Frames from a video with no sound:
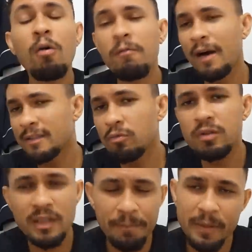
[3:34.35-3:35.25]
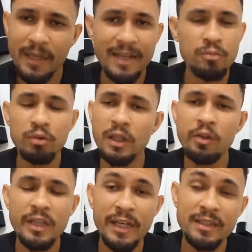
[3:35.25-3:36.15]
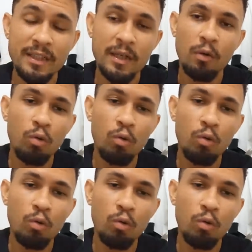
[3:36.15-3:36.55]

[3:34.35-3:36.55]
O Vasco sempre traz muita audiência.